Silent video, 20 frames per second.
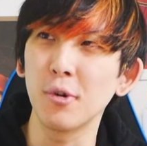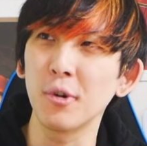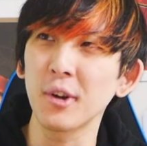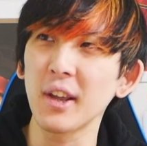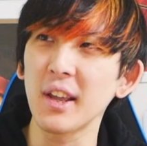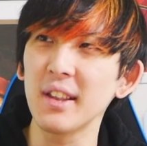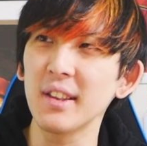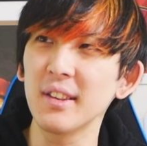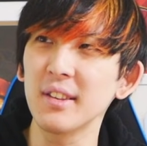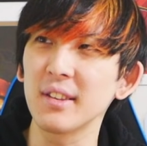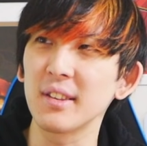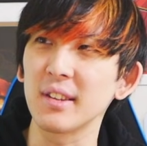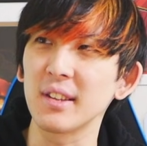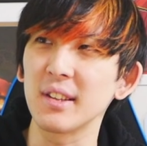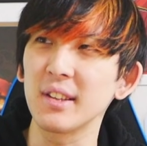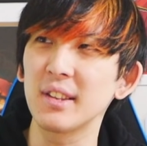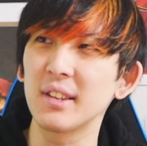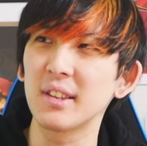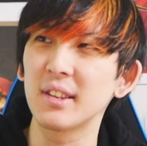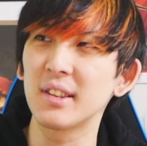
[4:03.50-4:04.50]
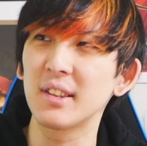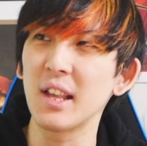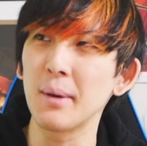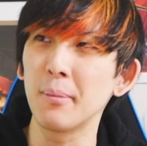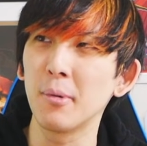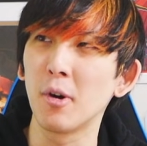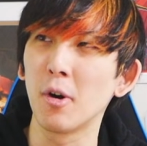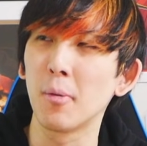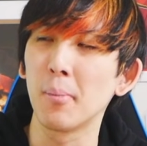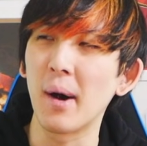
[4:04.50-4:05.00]
限言って
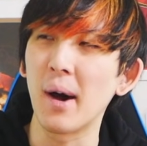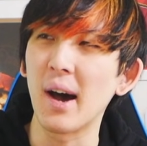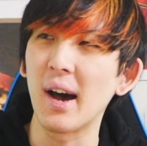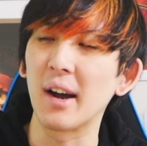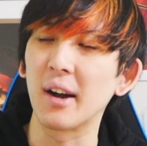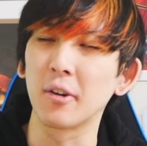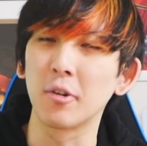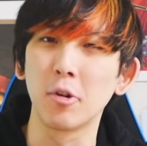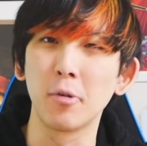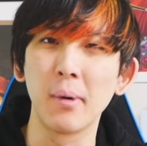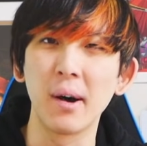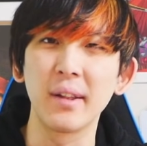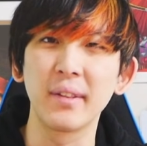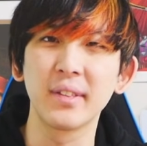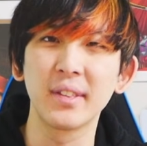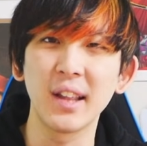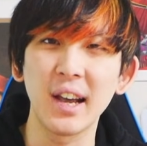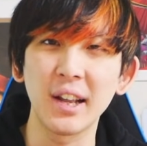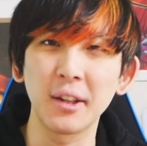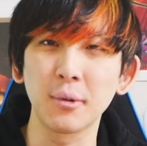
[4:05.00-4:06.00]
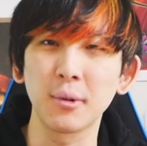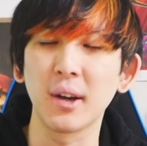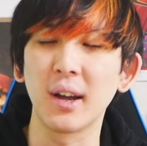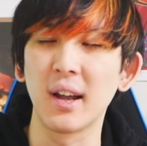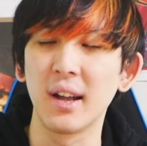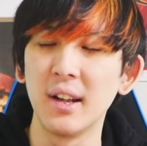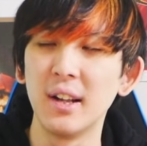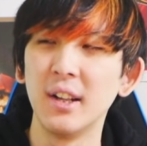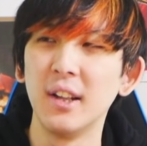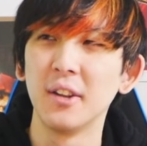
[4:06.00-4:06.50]
もまあごまんだいと
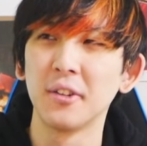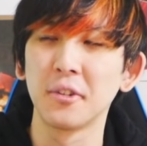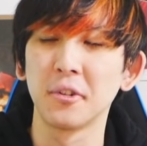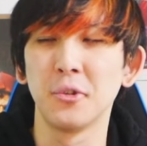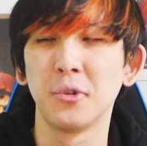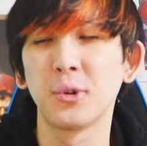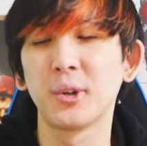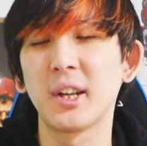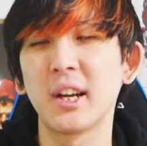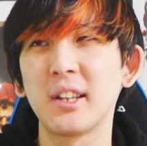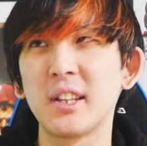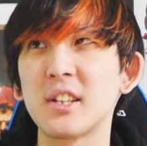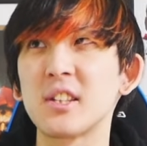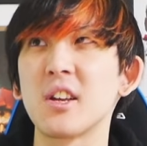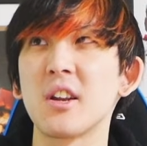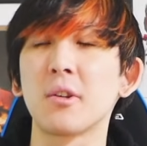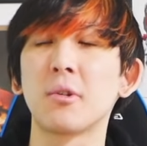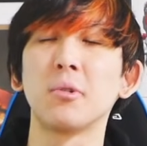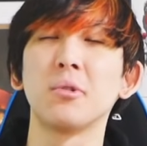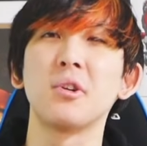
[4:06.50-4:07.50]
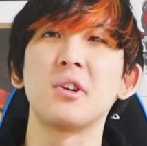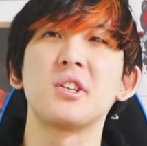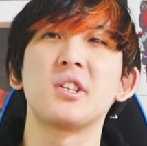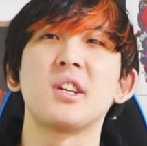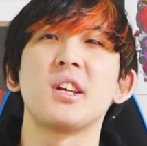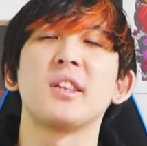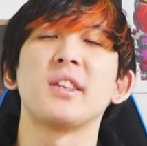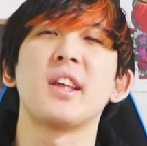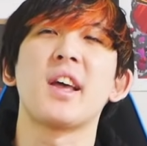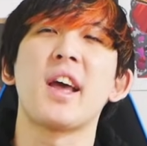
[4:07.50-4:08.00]
か、そのぐらいでしたね、このいち
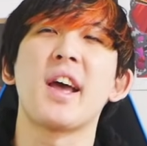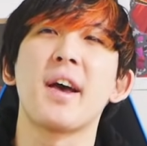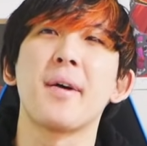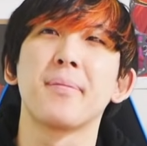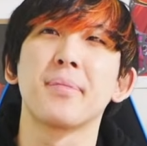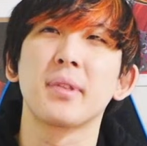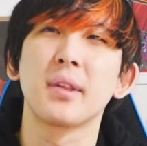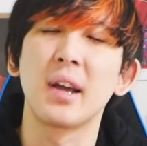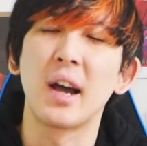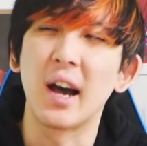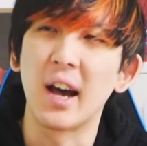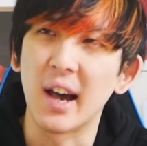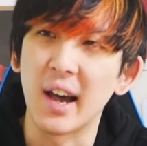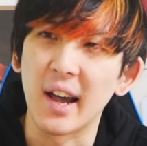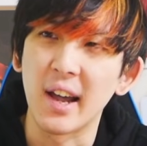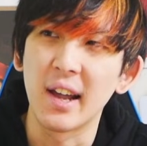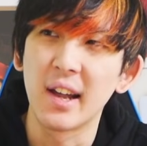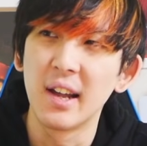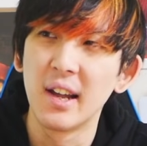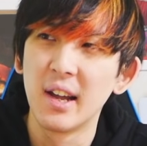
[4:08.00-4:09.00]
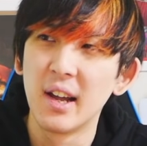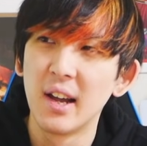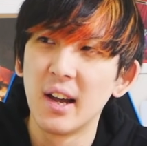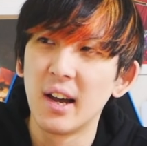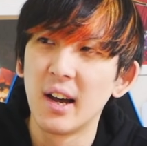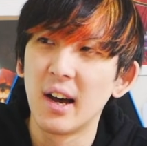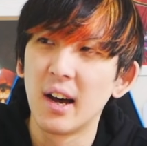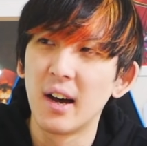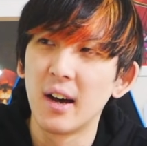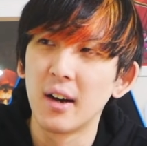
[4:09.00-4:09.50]
ねんね。はい。
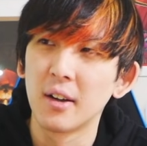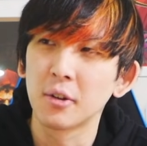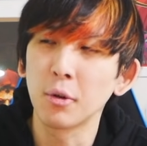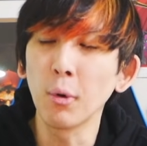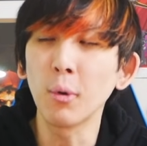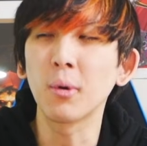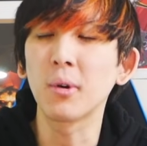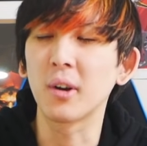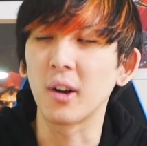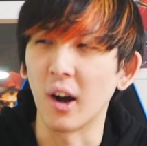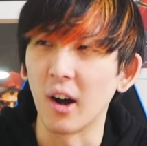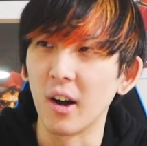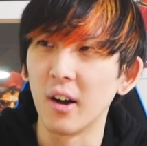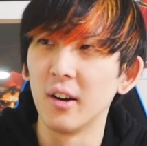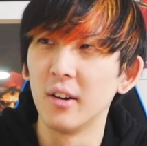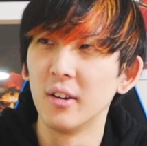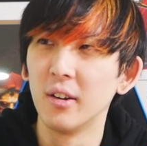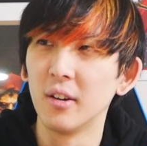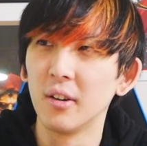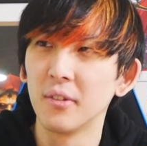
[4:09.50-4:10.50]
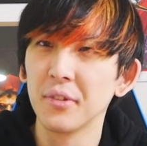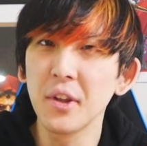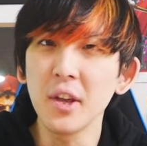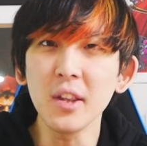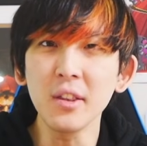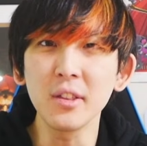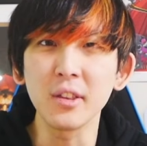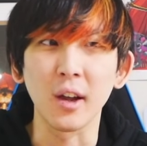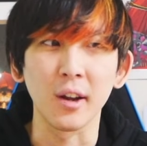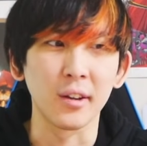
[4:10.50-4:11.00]
そっか、
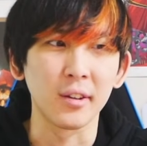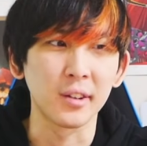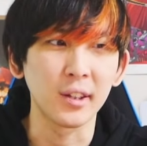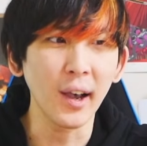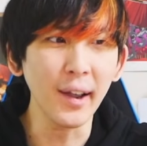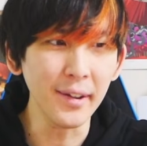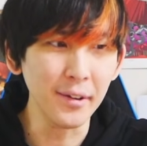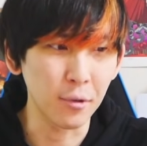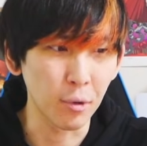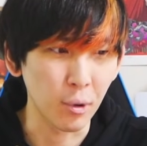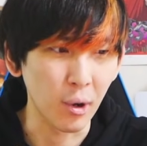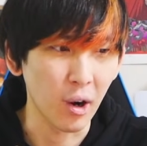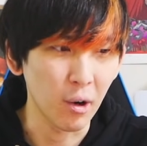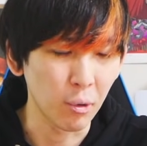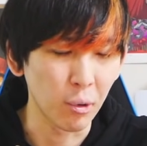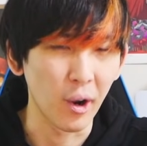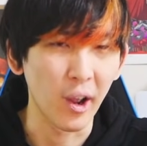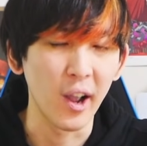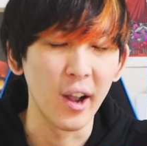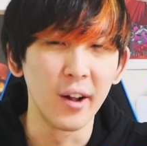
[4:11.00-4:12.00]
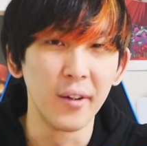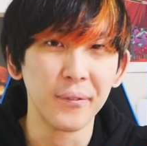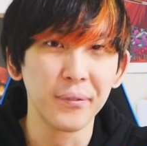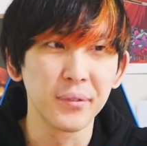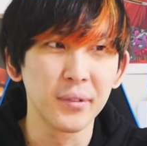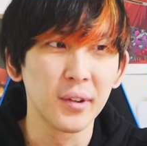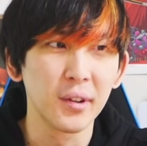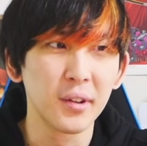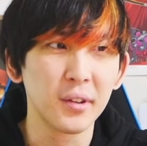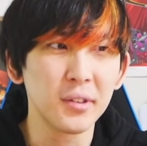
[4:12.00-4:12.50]
年内最後か、これ。
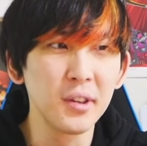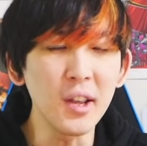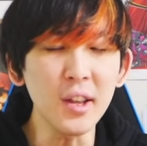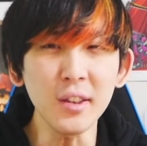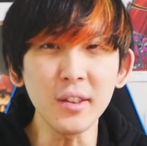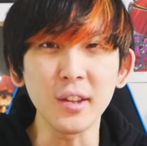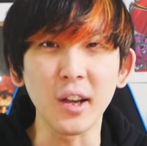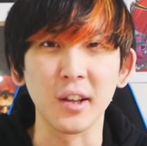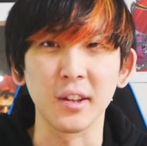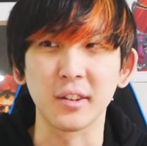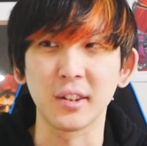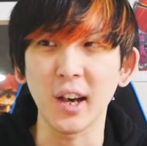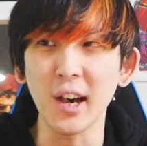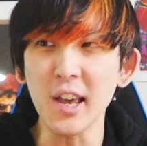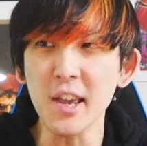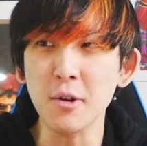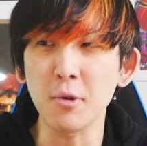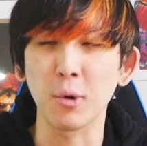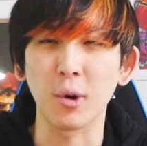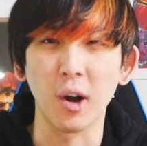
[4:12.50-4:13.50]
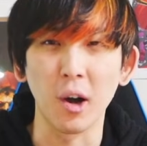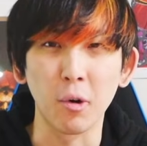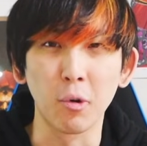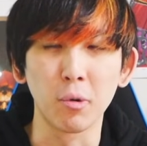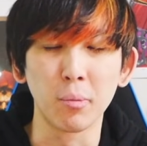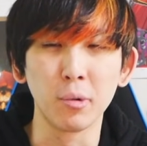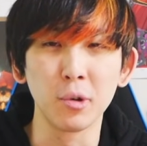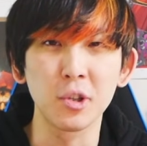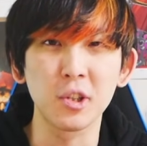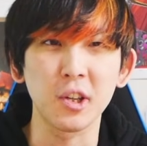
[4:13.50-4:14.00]
年内最後か、こ
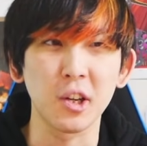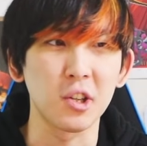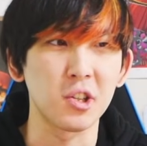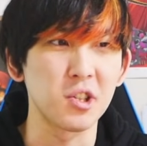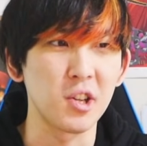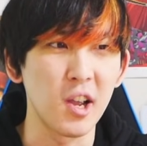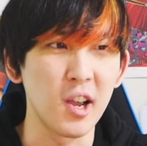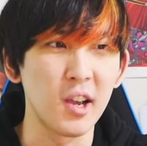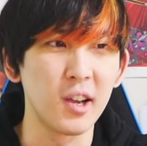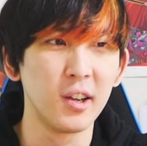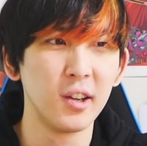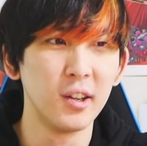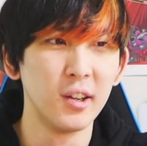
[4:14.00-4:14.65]
れもしかして。